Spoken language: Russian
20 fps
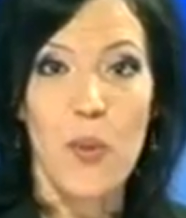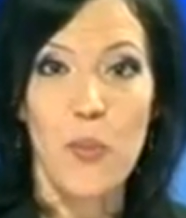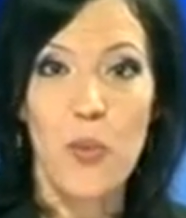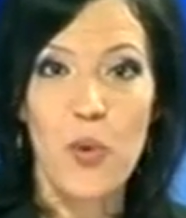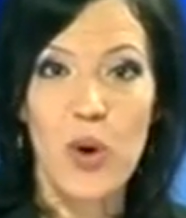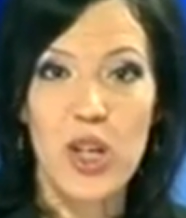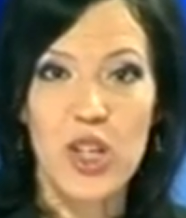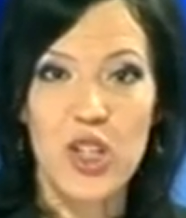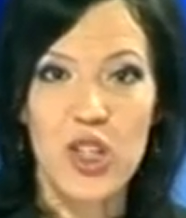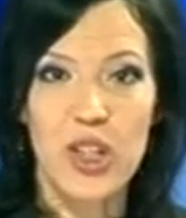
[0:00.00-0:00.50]

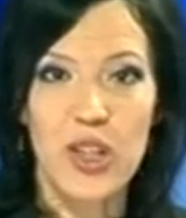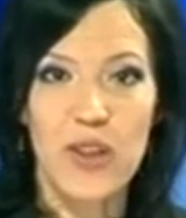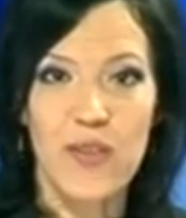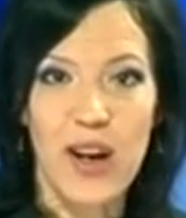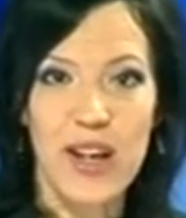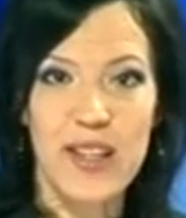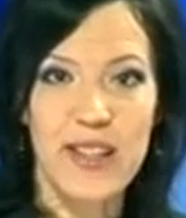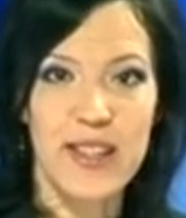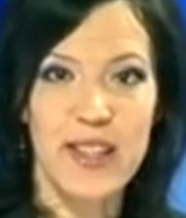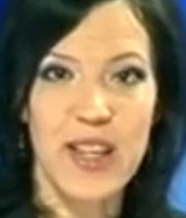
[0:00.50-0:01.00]
Больше
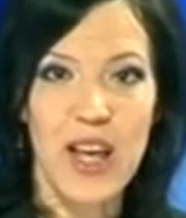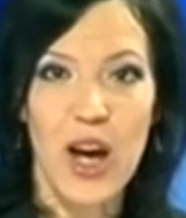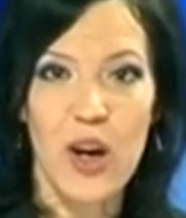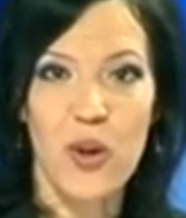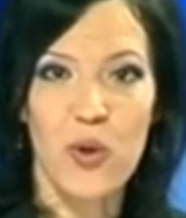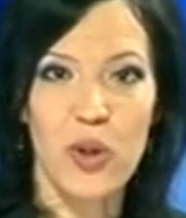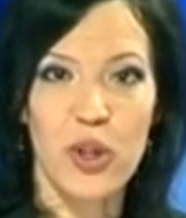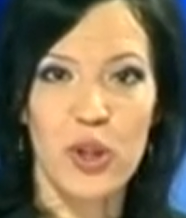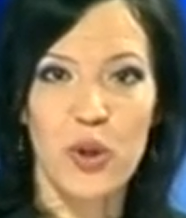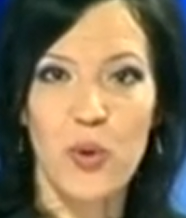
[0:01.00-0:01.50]
новостей о
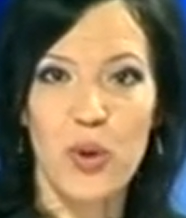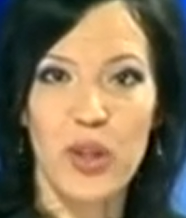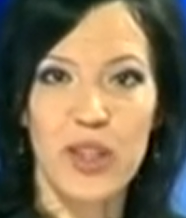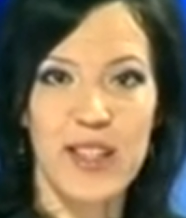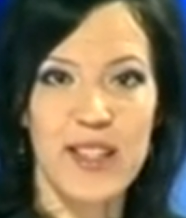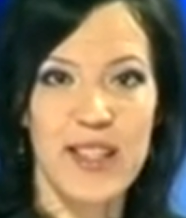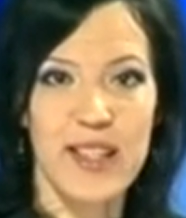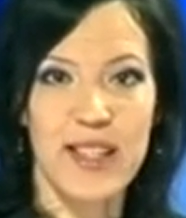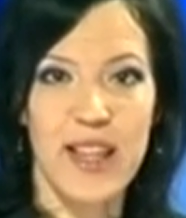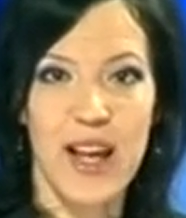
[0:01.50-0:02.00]

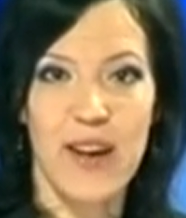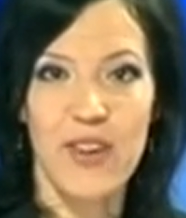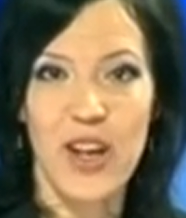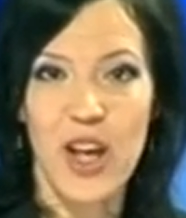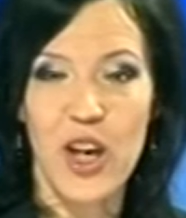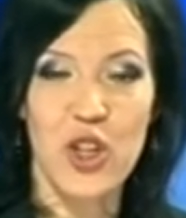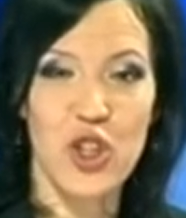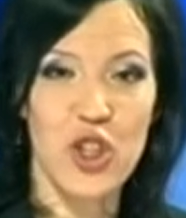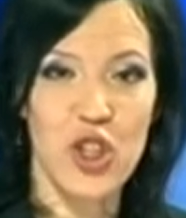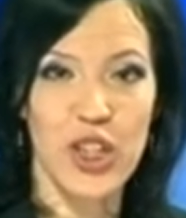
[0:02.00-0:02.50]
культурной
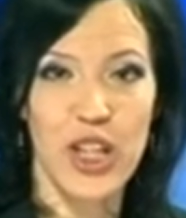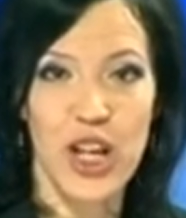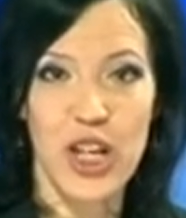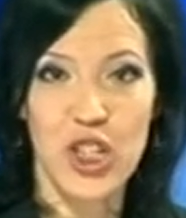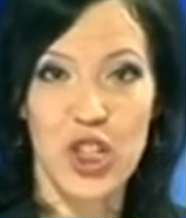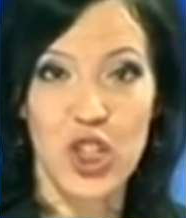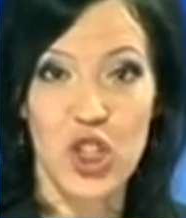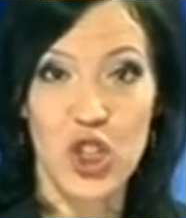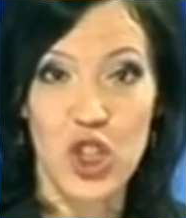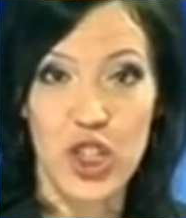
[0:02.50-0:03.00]
составляющей
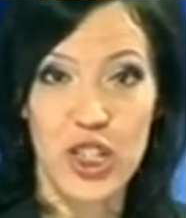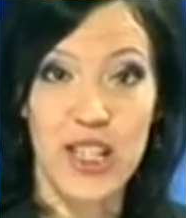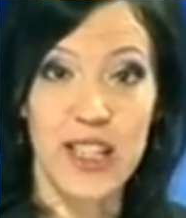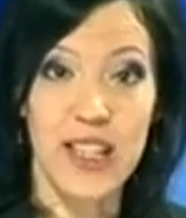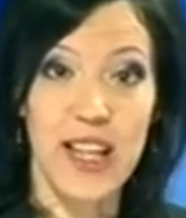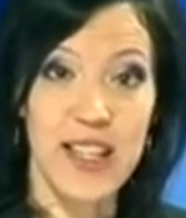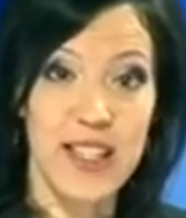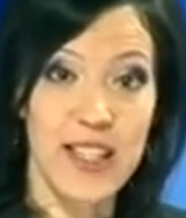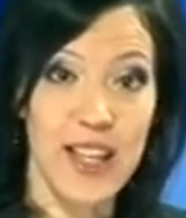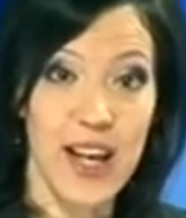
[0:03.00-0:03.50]
нашей жизни
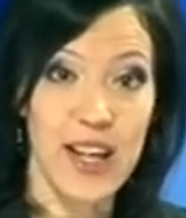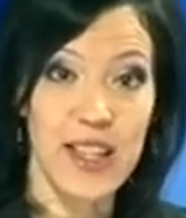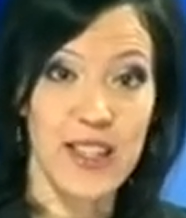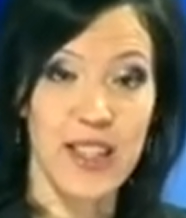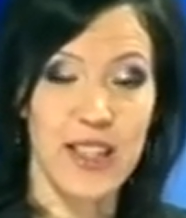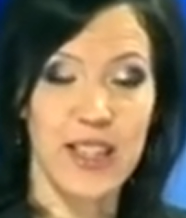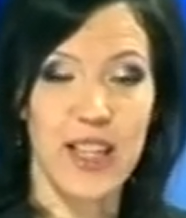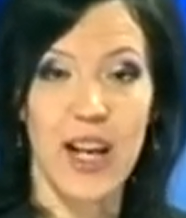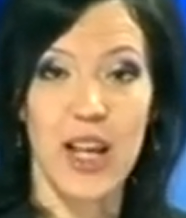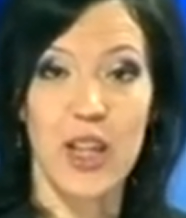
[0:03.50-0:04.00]
на
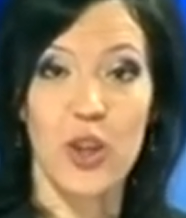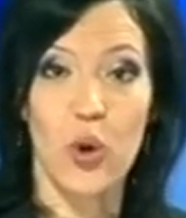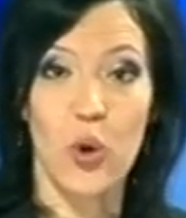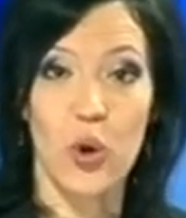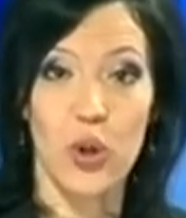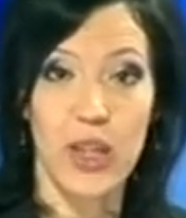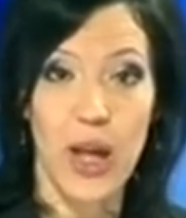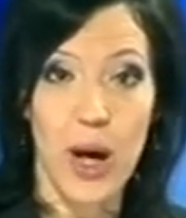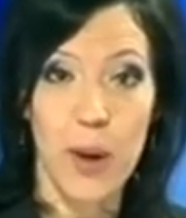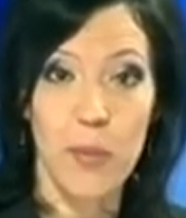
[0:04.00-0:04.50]
сайте
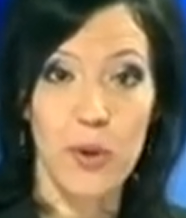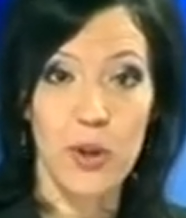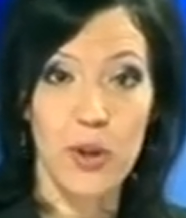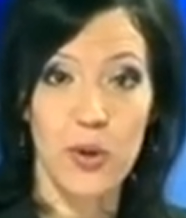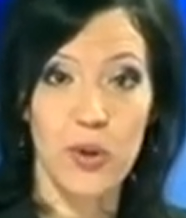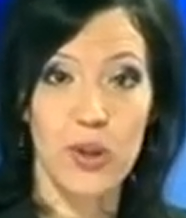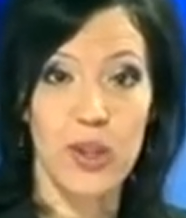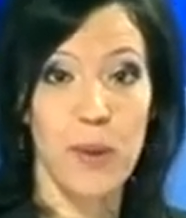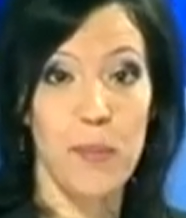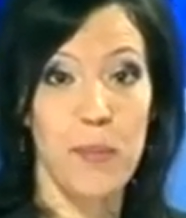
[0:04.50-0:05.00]

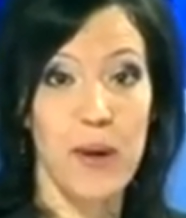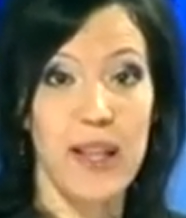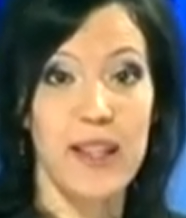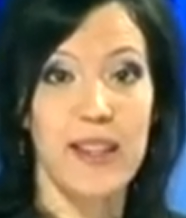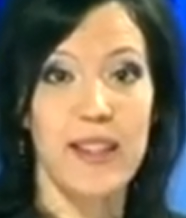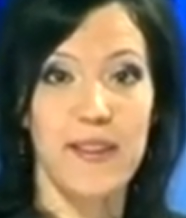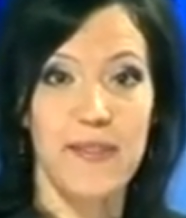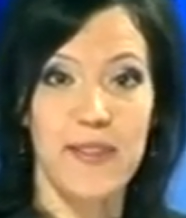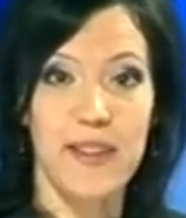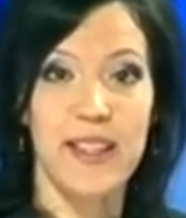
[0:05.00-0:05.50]

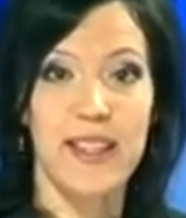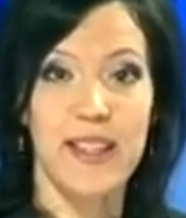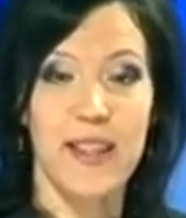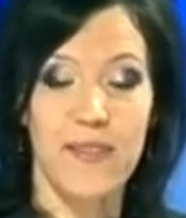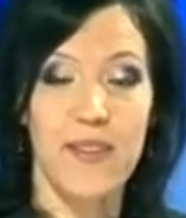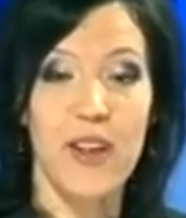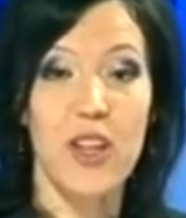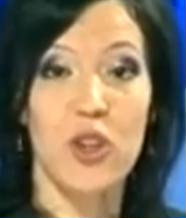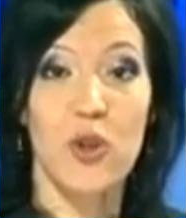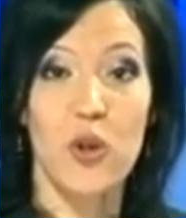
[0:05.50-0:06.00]

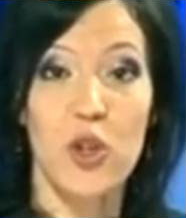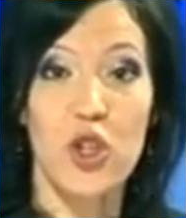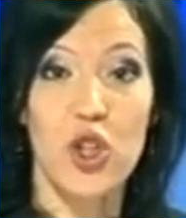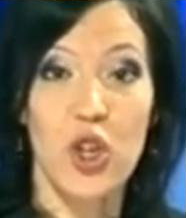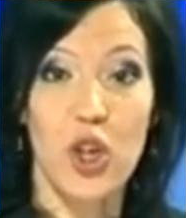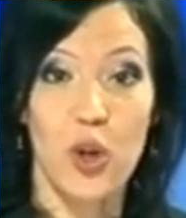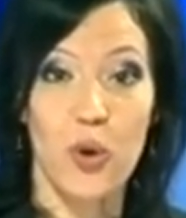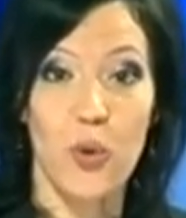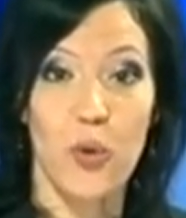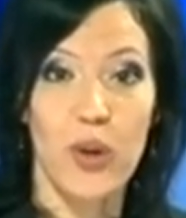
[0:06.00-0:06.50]

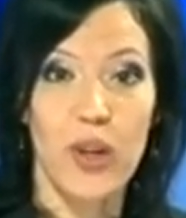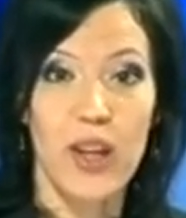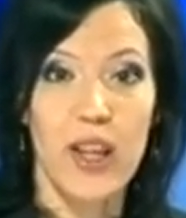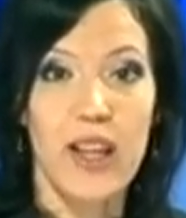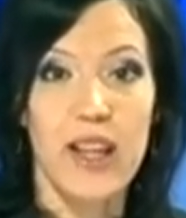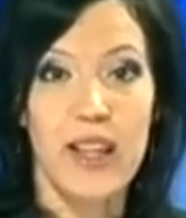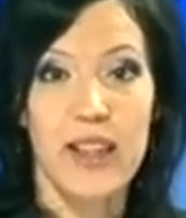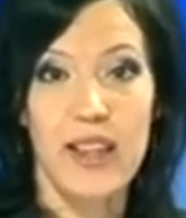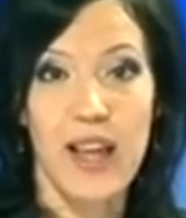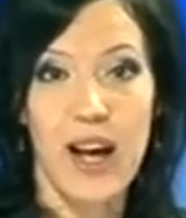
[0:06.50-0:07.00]
www.tbndefistv.ru.
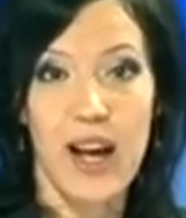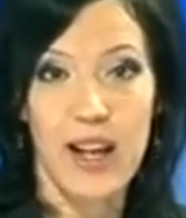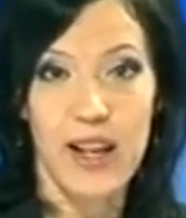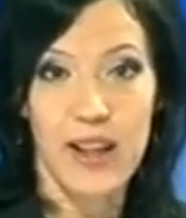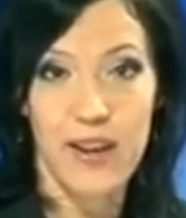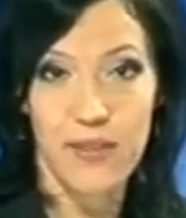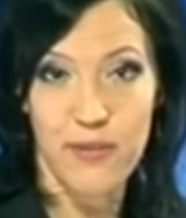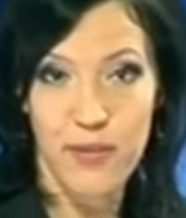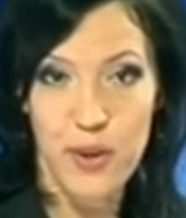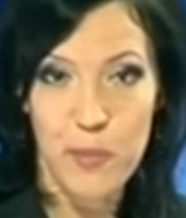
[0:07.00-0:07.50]

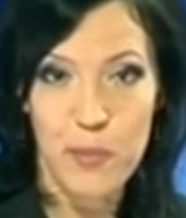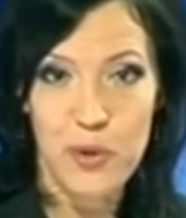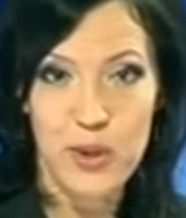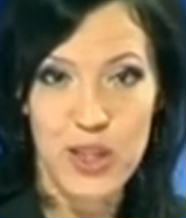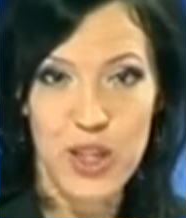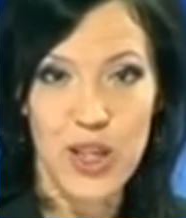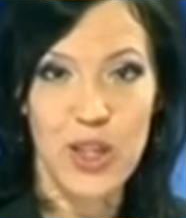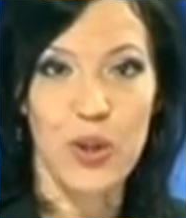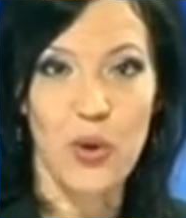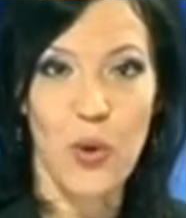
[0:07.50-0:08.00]
Далее в
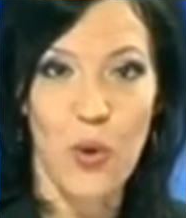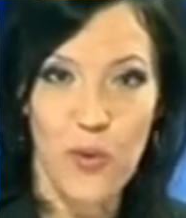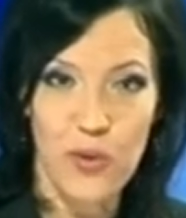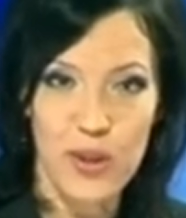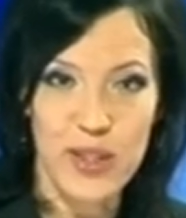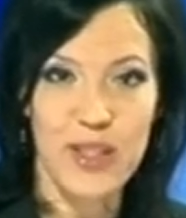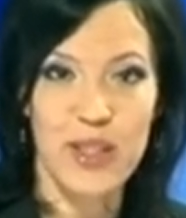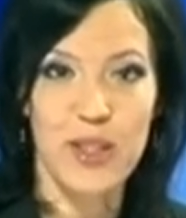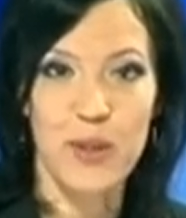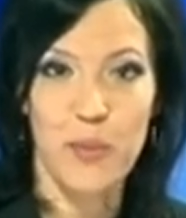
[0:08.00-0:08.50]
выпуске
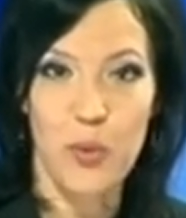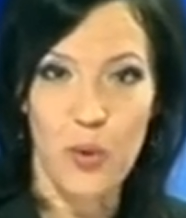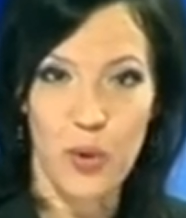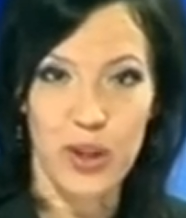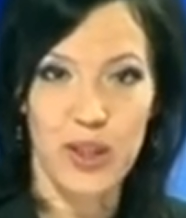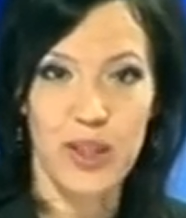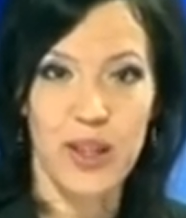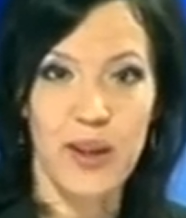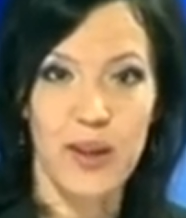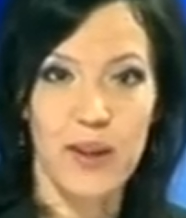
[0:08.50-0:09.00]
новости
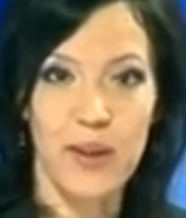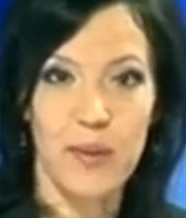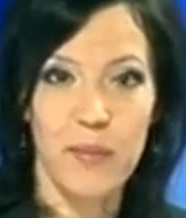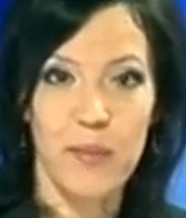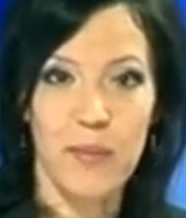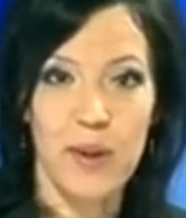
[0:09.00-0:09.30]
спорта.